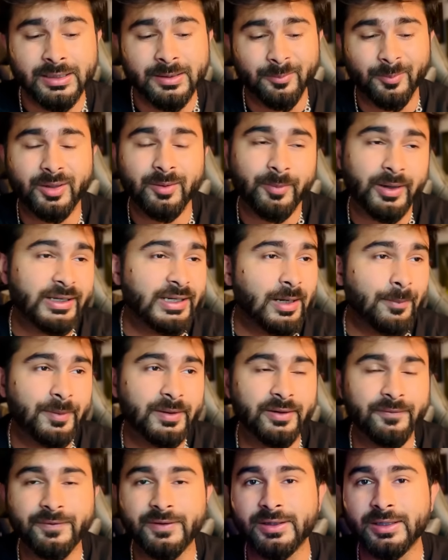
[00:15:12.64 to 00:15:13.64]
बट भाई यहाँ पे
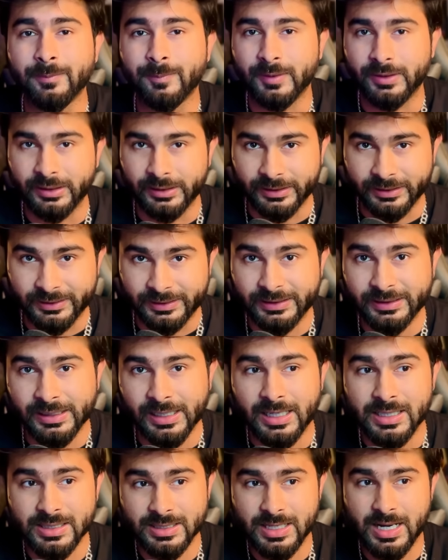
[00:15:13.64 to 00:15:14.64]
रेफरी ने पेनल्टी दी
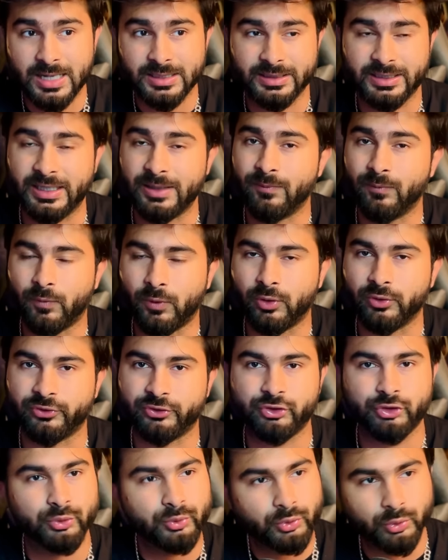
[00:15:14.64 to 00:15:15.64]
एंड दैट गेम वॉज
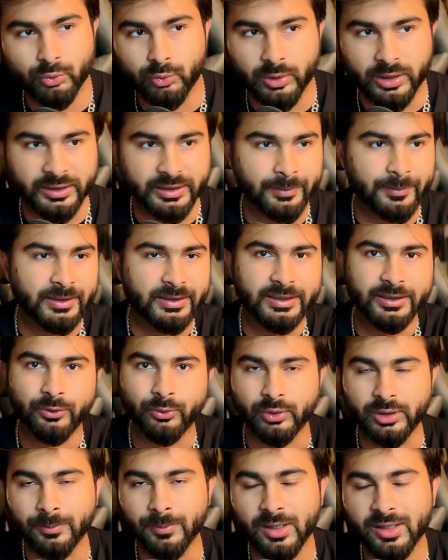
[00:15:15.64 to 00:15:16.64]
टू टू अल्टीमेटली
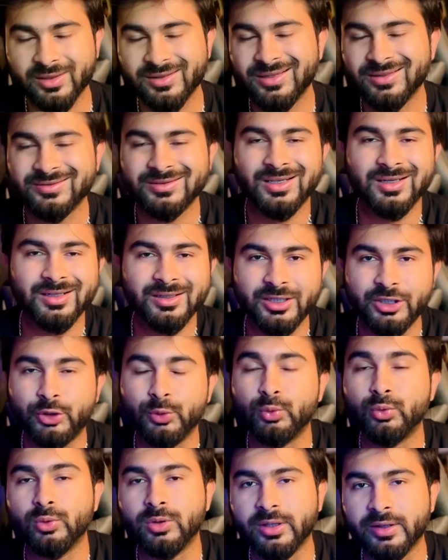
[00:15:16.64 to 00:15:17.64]
इन्होंने मार दिया साला ने टू
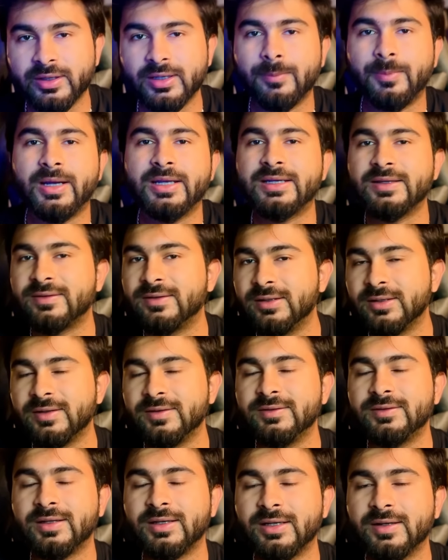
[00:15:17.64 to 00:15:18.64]
टू कर दिया भाई किसी न
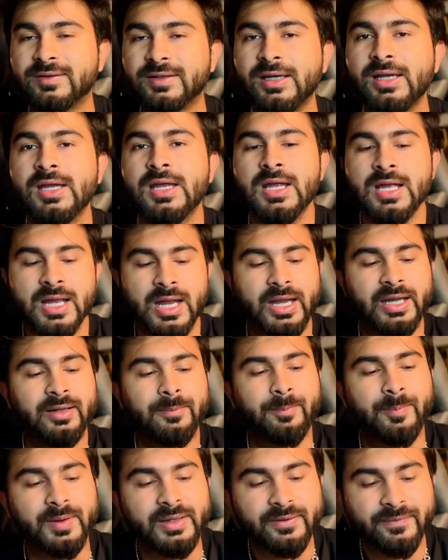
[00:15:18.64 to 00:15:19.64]
किसी तरीके से इट
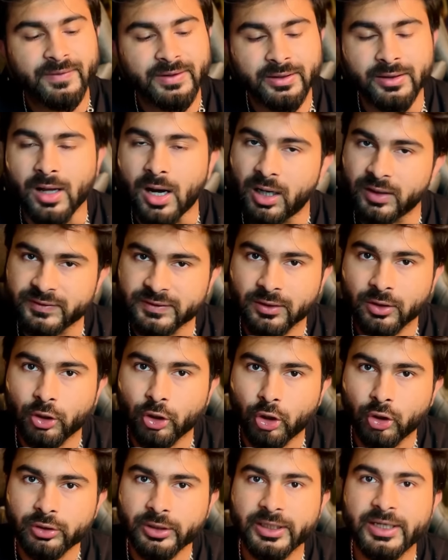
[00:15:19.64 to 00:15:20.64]
बेनिफिटेड आर्सनल
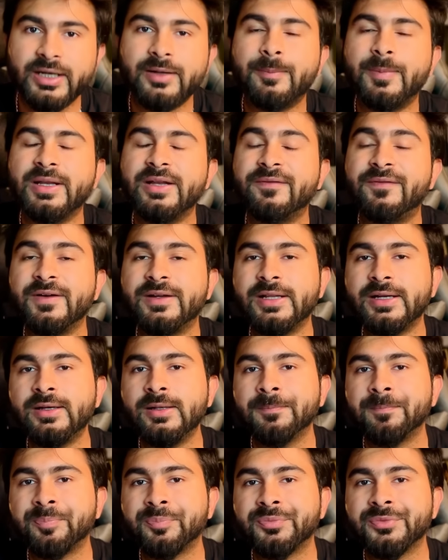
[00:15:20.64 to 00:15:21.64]
लॉट इट बेनिफिटेड
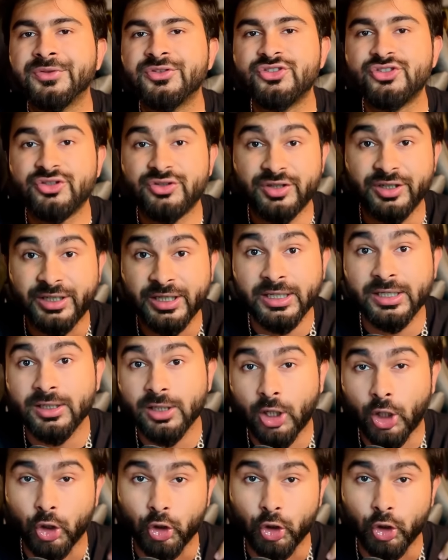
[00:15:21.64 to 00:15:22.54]
सिटी और